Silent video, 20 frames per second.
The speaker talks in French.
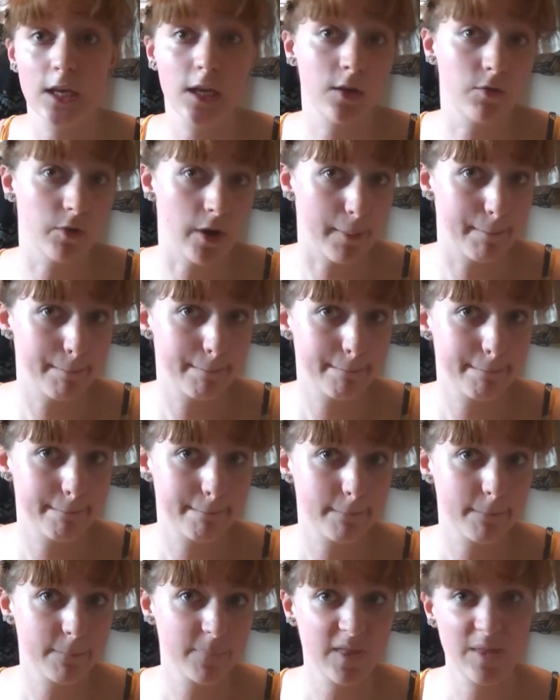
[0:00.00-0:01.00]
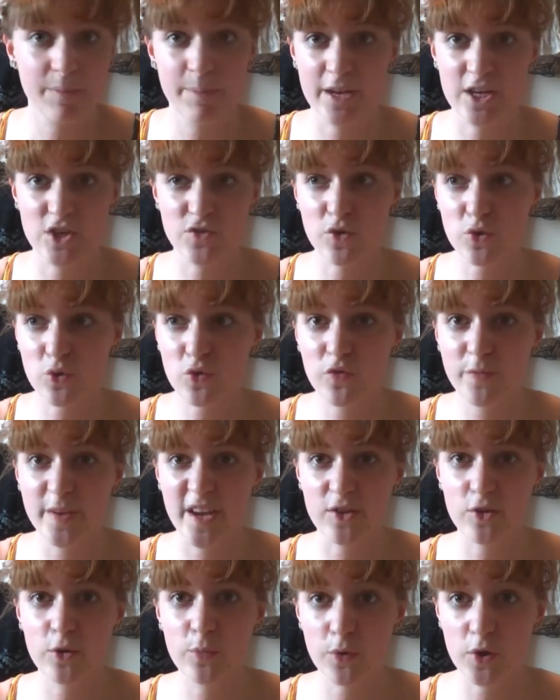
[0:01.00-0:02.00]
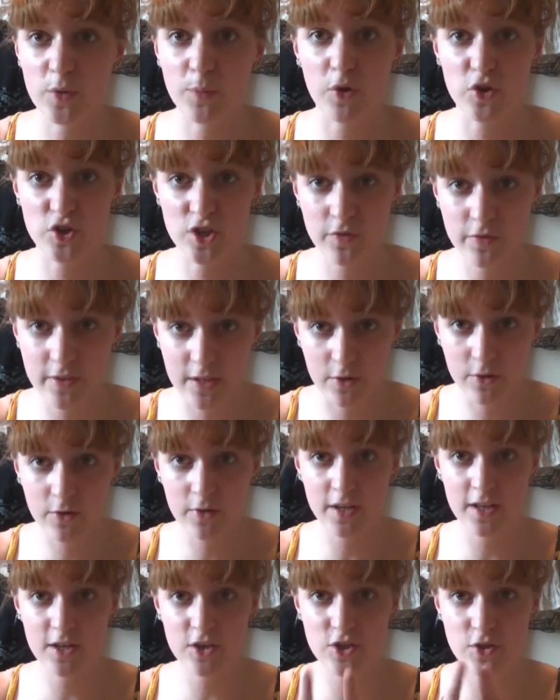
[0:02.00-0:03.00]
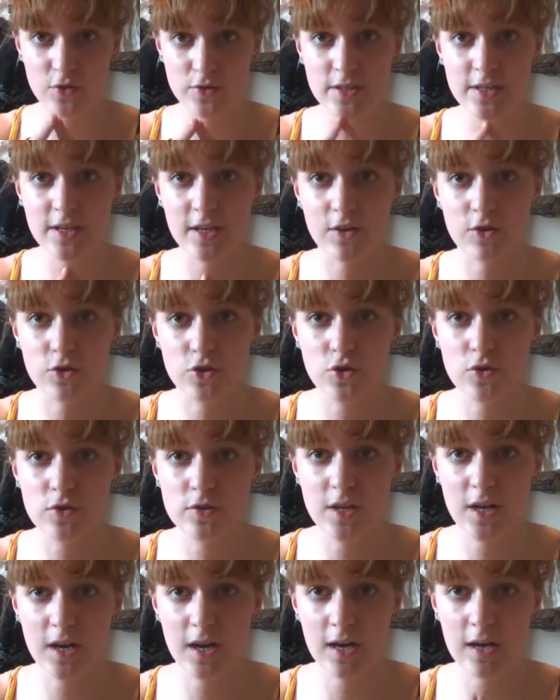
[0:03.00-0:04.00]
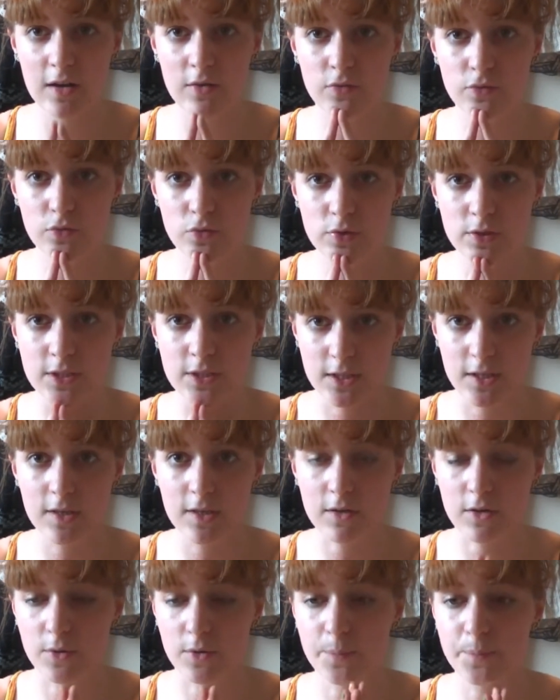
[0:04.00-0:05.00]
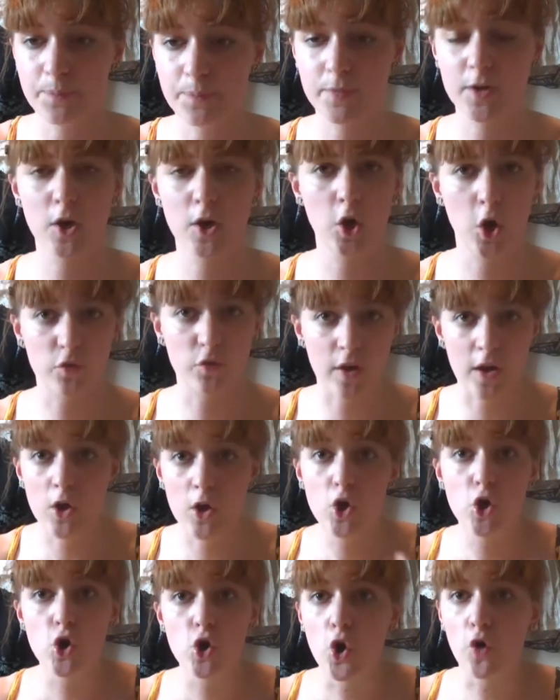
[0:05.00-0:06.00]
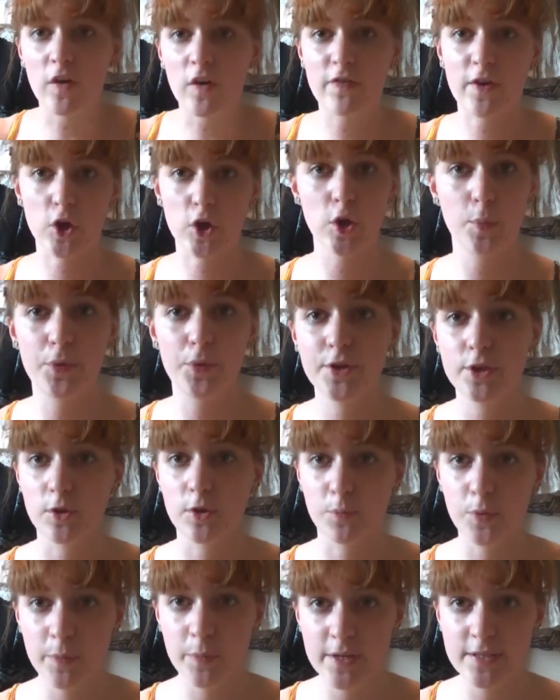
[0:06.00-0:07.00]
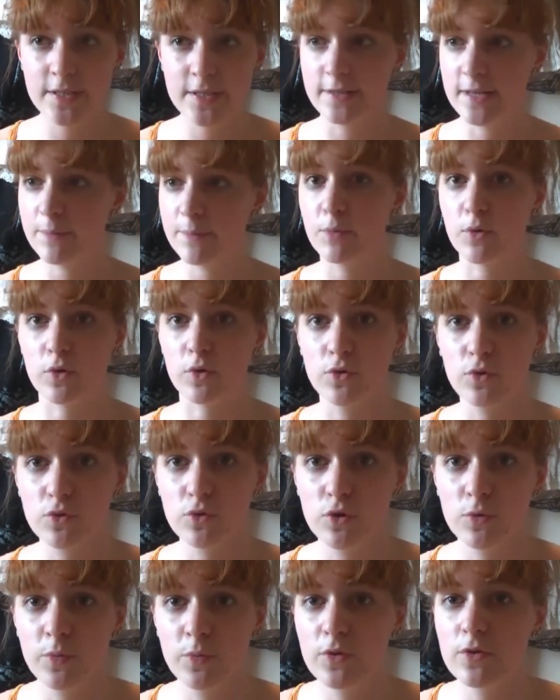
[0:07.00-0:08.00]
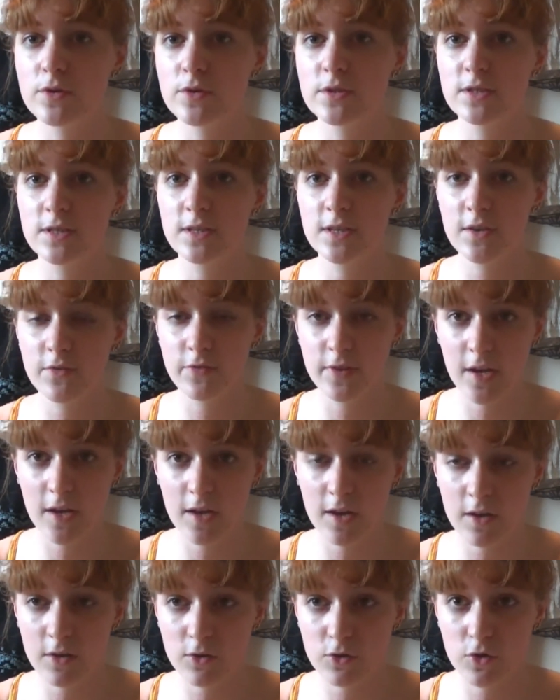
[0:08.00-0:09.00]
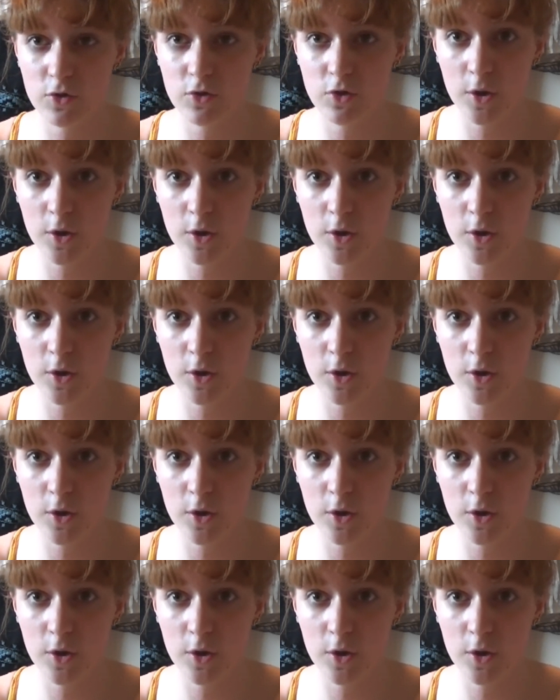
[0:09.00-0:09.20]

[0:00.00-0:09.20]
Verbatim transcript: Et voilà. Ben, je vous retrouve bientôt pour une prochaine vidéo et j'ai aussi quelque chose à vous dire. Enfin, on va faire une petite publicité pour une youtubeuse qui vient de